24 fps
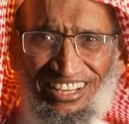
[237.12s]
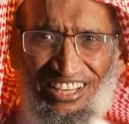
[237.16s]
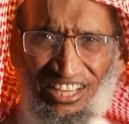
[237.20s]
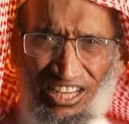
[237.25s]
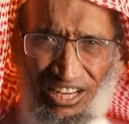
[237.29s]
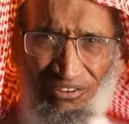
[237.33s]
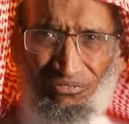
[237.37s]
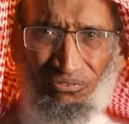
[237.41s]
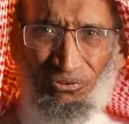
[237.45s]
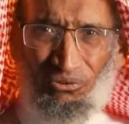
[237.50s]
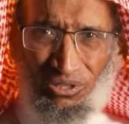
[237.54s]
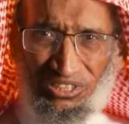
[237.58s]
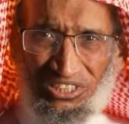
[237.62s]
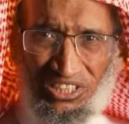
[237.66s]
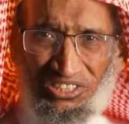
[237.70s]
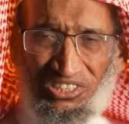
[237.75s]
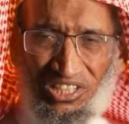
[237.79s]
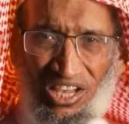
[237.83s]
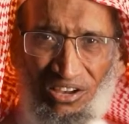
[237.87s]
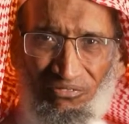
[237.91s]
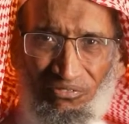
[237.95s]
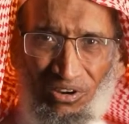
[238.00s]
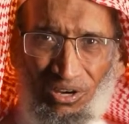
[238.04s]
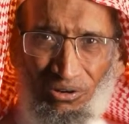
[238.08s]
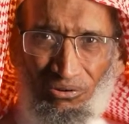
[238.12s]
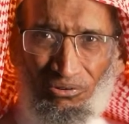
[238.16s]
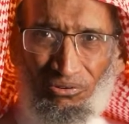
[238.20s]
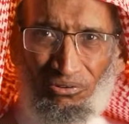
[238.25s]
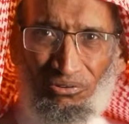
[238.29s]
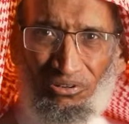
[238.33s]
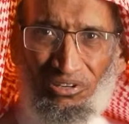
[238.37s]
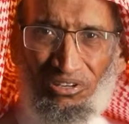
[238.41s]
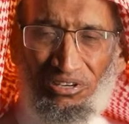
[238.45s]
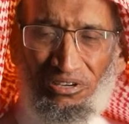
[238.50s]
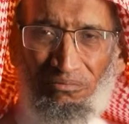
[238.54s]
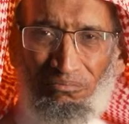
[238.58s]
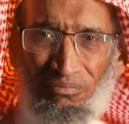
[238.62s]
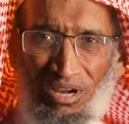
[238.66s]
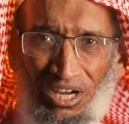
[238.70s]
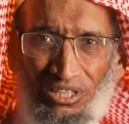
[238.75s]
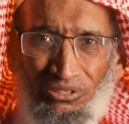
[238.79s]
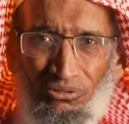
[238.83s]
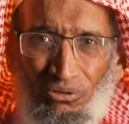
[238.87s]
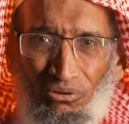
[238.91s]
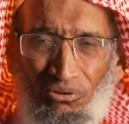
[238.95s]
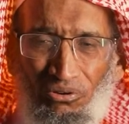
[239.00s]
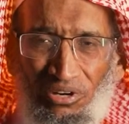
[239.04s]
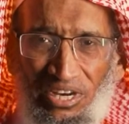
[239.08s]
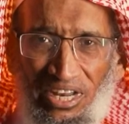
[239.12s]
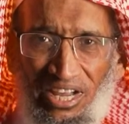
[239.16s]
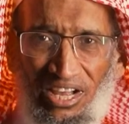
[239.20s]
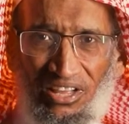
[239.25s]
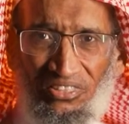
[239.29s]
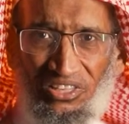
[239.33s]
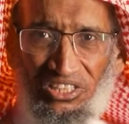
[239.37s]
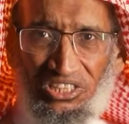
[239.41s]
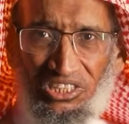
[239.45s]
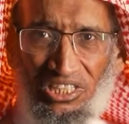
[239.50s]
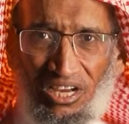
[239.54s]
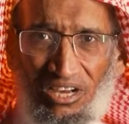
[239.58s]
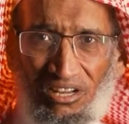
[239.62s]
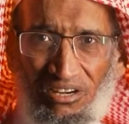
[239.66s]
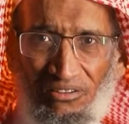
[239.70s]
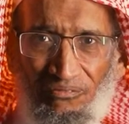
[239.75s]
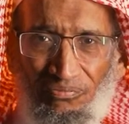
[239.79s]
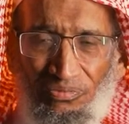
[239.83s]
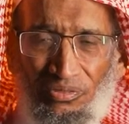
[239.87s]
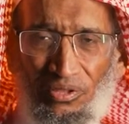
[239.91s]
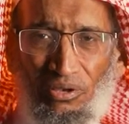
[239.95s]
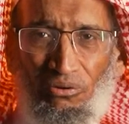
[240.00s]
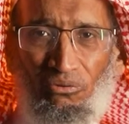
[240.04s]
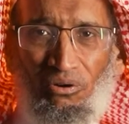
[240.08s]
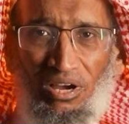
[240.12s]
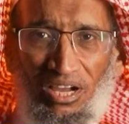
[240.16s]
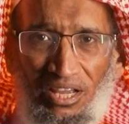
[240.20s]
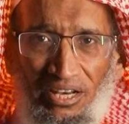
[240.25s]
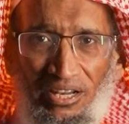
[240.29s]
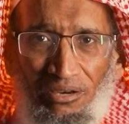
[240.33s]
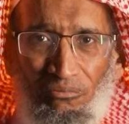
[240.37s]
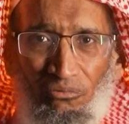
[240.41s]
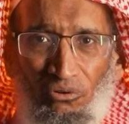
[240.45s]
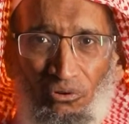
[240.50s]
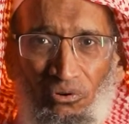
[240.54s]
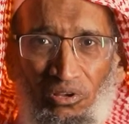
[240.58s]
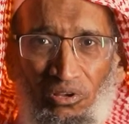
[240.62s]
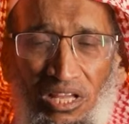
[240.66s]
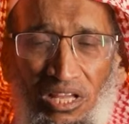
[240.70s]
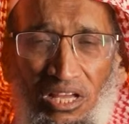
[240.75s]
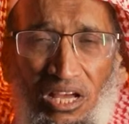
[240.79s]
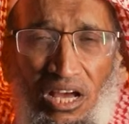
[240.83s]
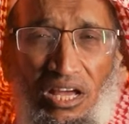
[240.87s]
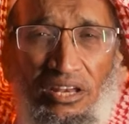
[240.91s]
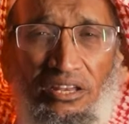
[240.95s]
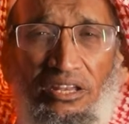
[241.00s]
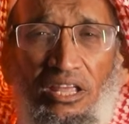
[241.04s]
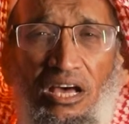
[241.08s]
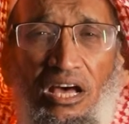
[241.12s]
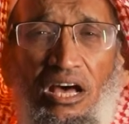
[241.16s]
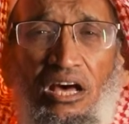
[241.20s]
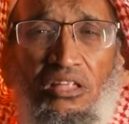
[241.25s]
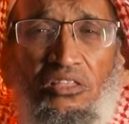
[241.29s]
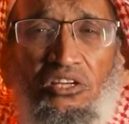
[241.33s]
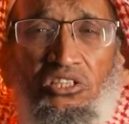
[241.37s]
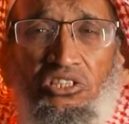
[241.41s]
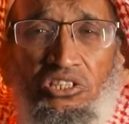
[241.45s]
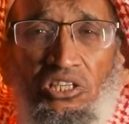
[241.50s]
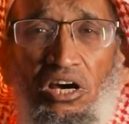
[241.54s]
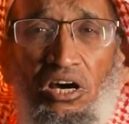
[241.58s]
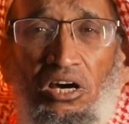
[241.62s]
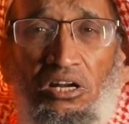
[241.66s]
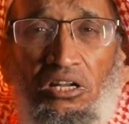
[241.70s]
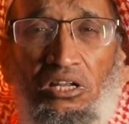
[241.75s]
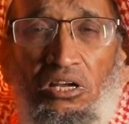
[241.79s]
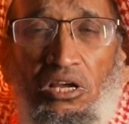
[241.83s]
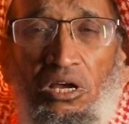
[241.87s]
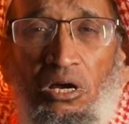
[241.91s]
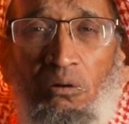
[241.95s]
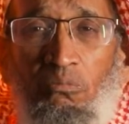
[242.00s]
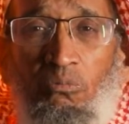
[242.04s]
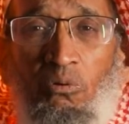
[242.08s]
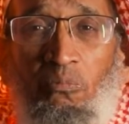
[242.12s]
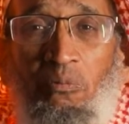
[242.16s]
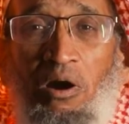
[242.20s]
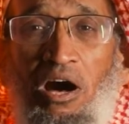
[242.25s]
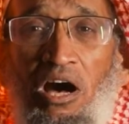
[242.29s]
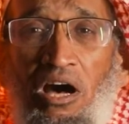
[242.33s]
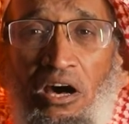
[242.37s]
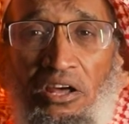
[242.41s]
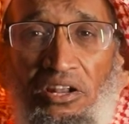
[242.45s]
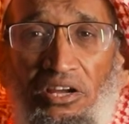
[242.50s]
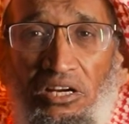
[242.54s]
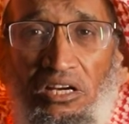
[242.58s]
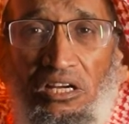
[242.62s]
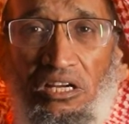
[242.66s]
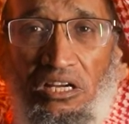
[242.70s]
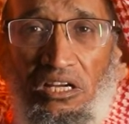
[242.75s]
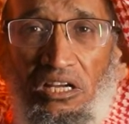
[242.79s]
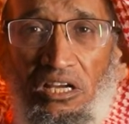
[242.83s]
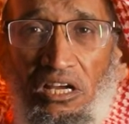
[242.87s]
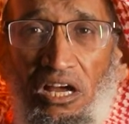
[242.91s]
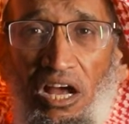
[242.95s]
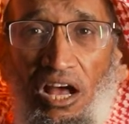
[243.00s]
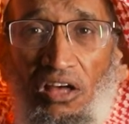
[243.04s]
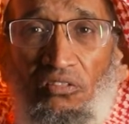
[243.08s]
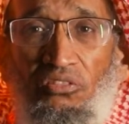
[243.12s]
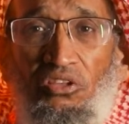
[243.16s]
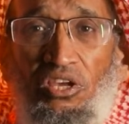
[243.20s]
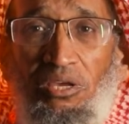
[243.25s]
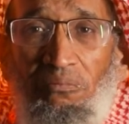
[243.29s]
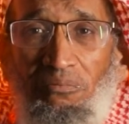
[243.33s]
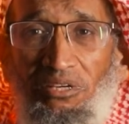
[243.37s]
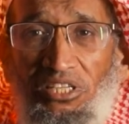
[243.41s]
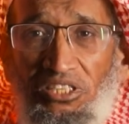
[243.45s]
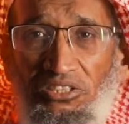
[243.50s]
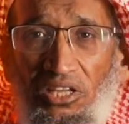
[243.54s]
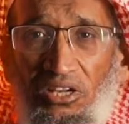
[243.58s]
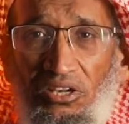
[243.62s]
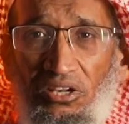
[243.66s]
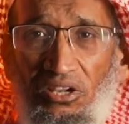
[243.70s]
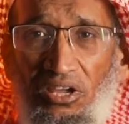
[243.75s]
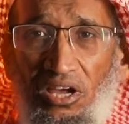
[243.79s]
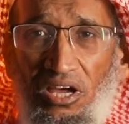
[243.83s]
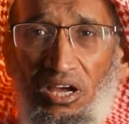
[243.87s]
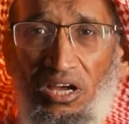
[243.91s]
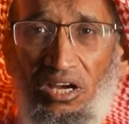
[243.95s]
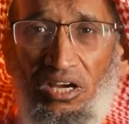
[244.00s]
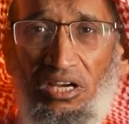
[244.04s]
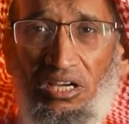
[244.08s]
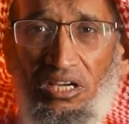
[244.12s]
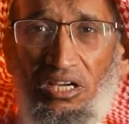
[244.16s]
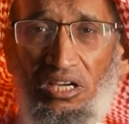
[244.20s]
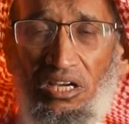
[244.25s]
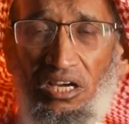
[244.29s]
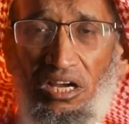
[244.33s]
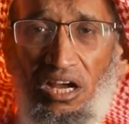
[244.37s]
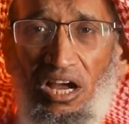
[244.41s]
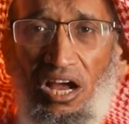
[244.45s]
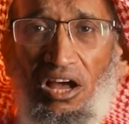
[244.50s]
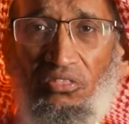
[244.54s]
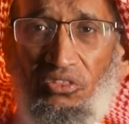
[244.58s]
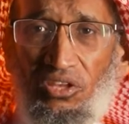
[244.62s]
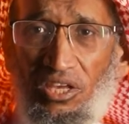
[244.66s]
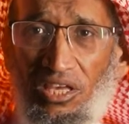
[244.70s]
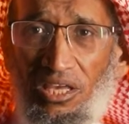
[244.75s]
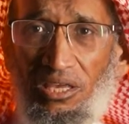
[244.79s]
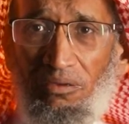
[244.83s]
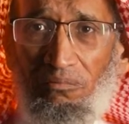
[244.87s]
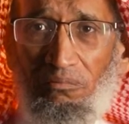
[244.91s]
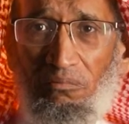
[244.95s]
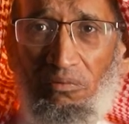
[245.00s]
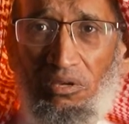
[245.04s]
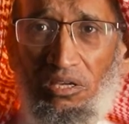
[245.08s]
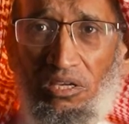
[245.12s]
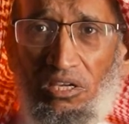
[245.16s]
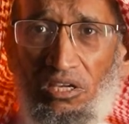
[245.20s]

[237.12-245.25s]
اعفوا وتصافحوا مع دخول هذا الشهر واعلموا أن هذا الشهر مبارك عظيم عند الله عظيم